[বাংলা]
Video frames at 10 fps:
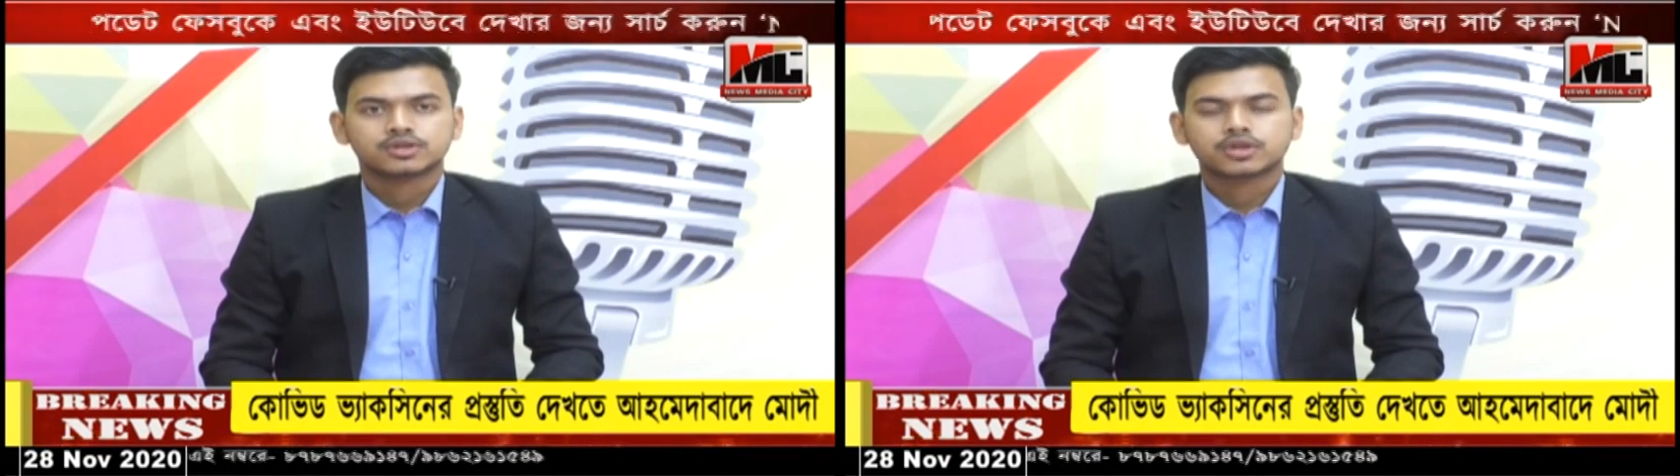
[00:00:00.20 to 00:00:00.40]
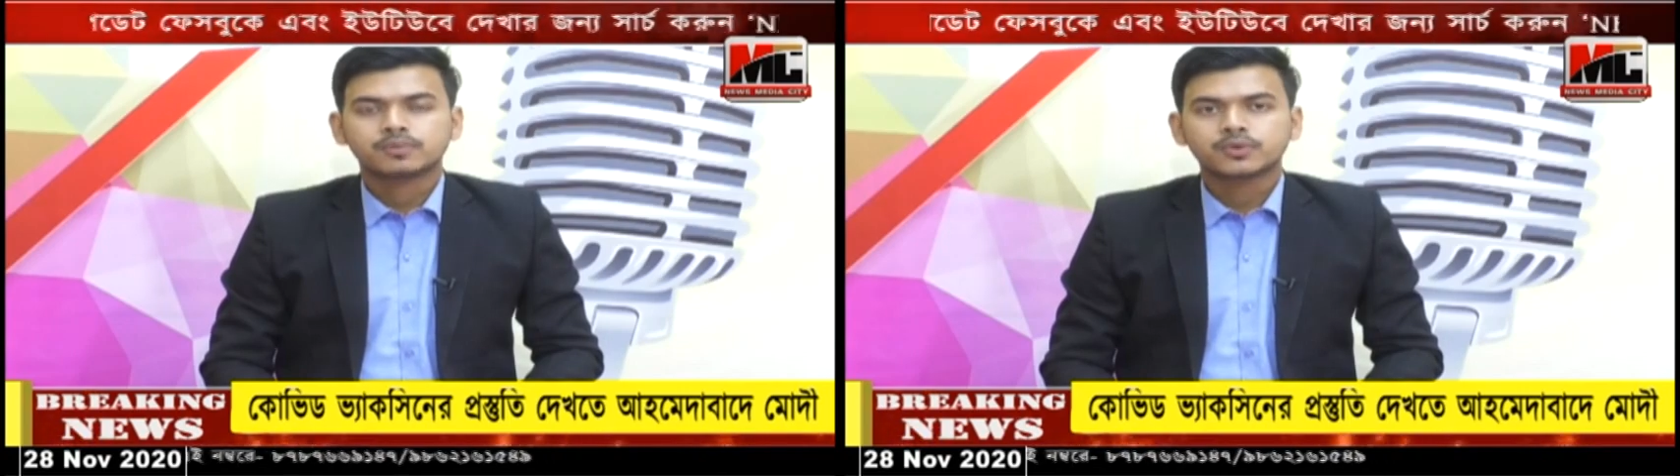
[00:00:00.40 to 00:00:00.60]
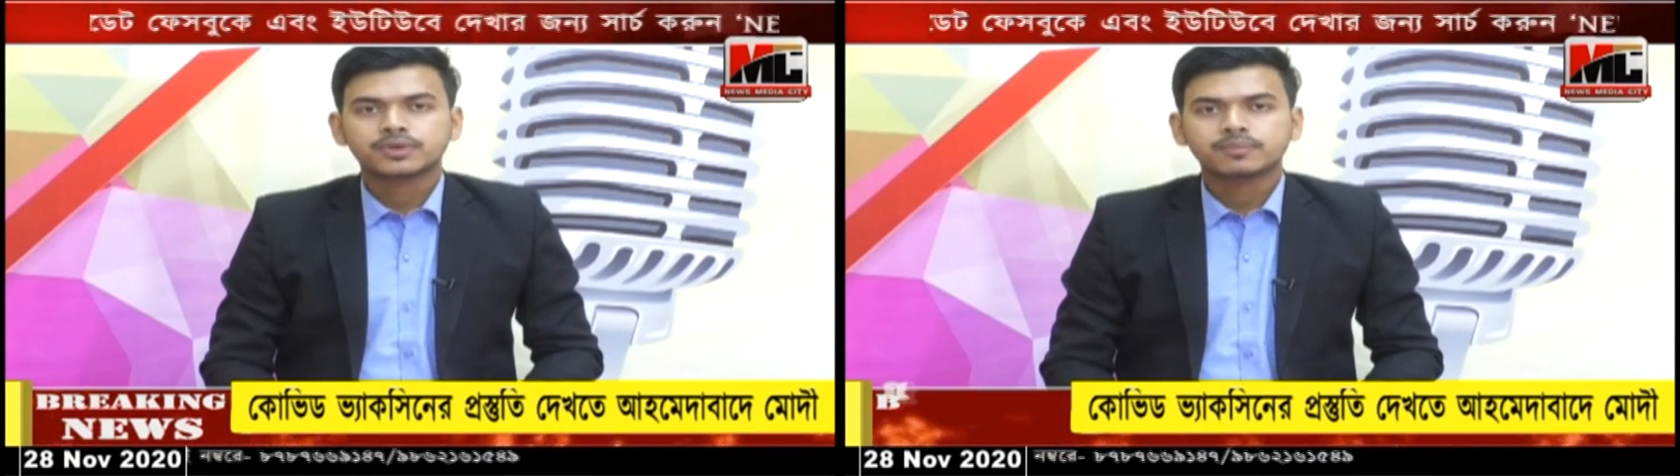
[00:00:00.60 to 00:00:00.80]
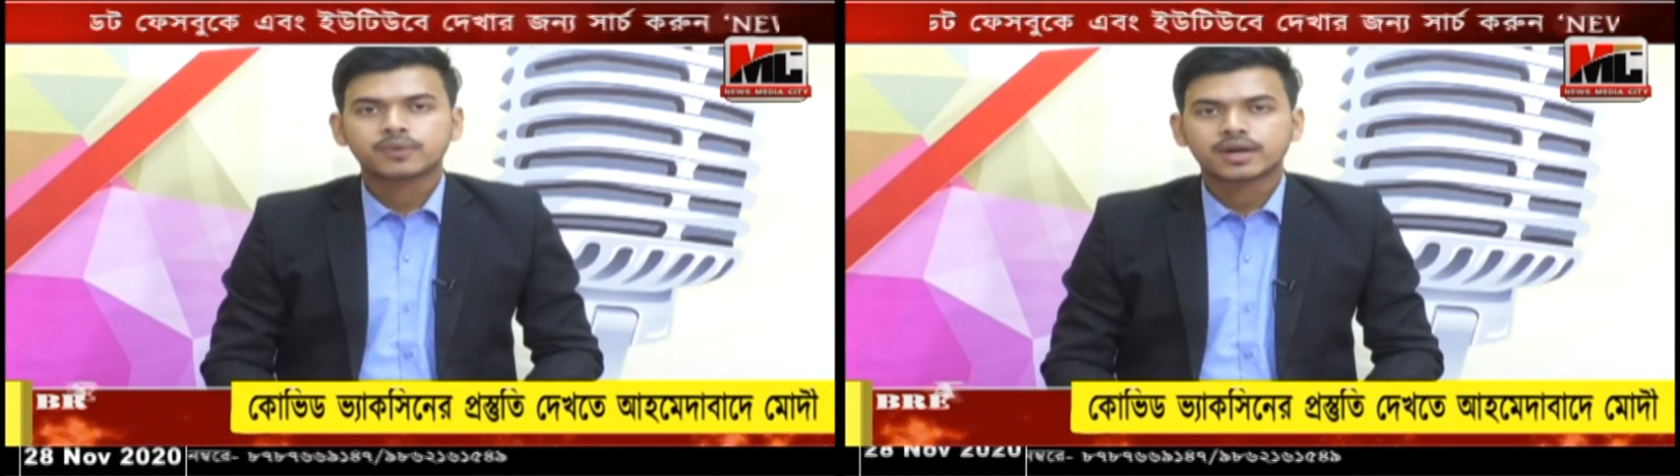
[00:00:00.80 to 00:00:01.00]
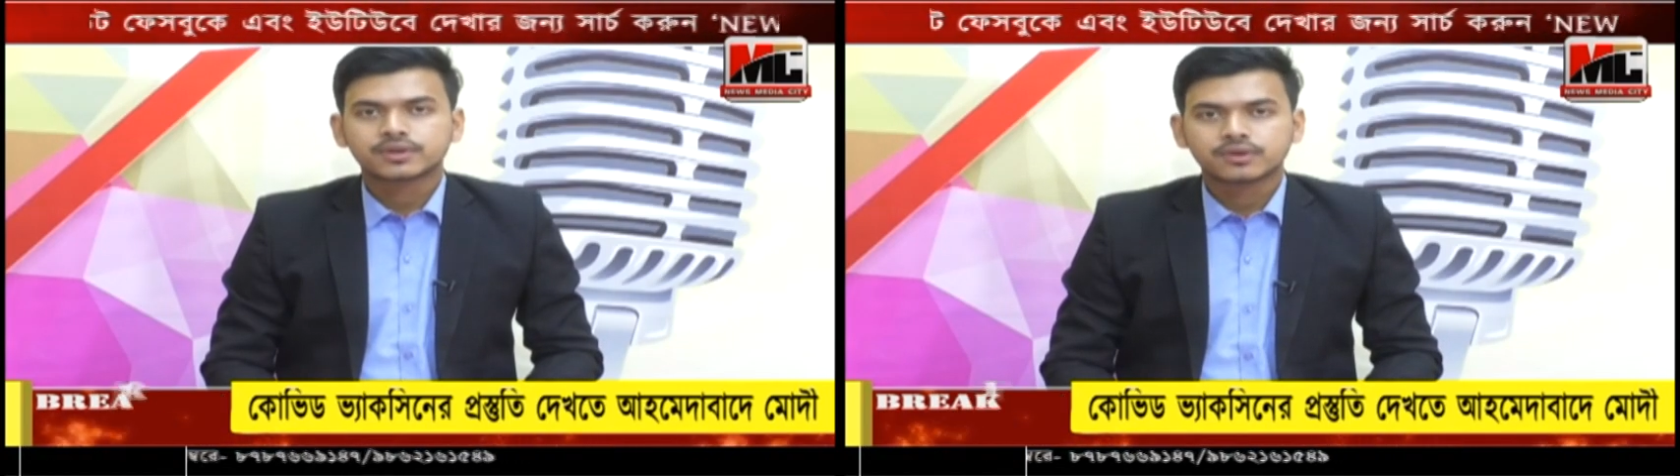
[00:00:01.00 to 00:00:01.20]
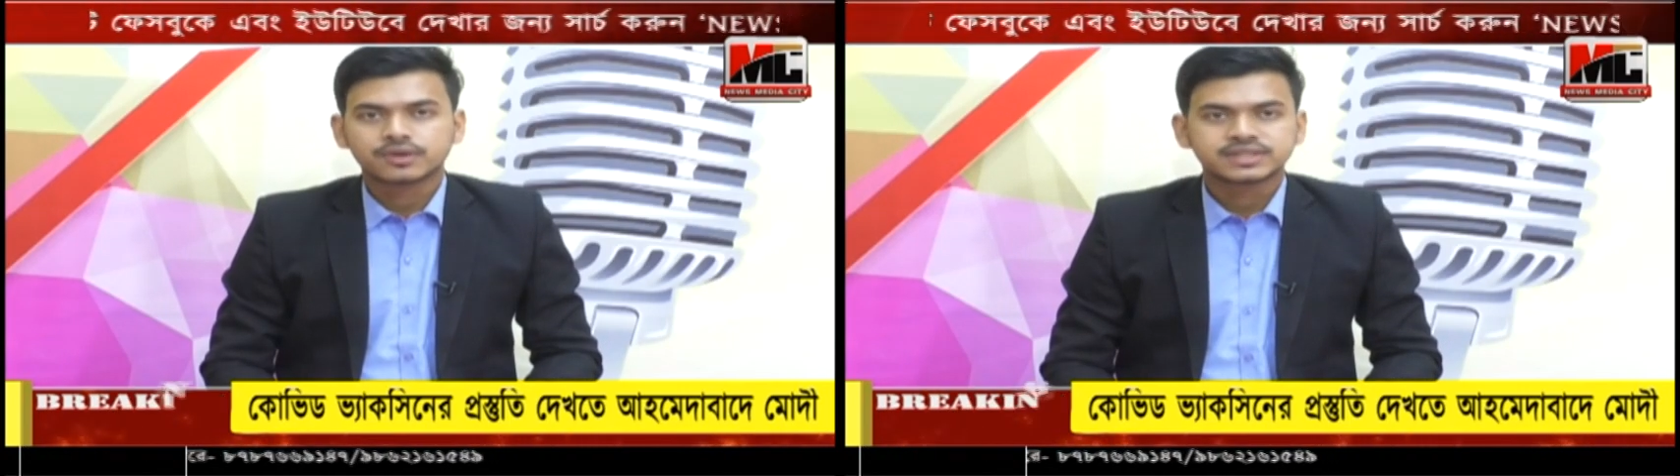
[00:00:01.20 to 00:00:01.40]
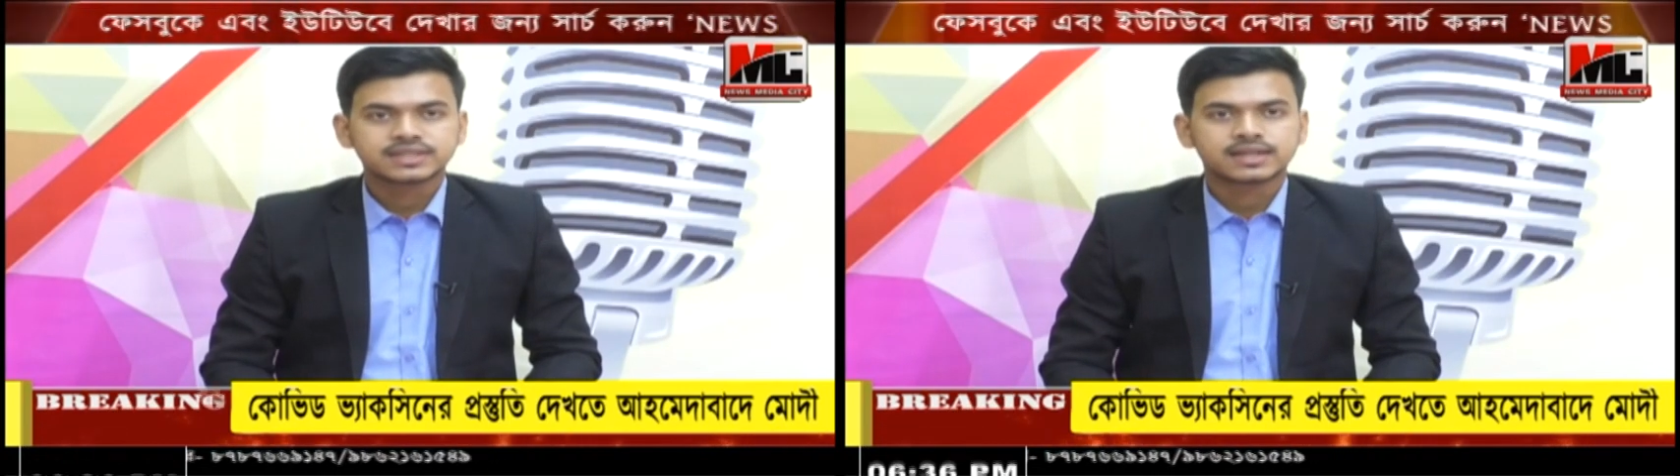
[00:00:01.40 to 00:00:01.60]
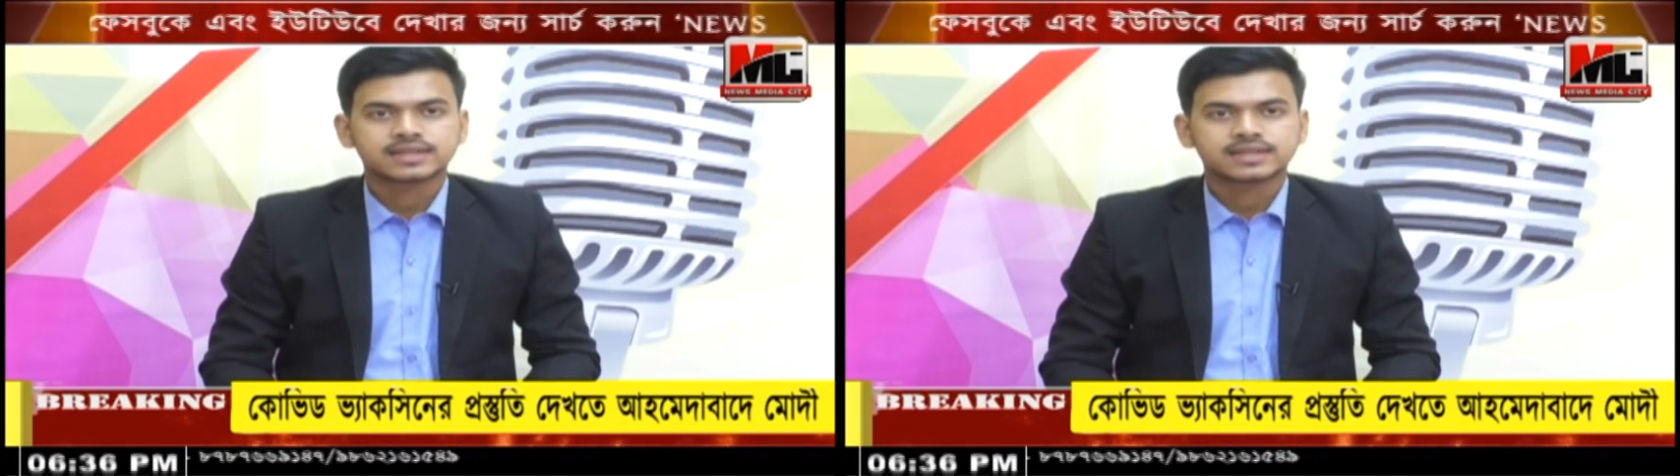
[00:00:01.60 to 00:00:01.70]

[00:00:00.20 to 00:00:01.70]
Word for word: সম্প্রতি প্রয়াত হয়েছেন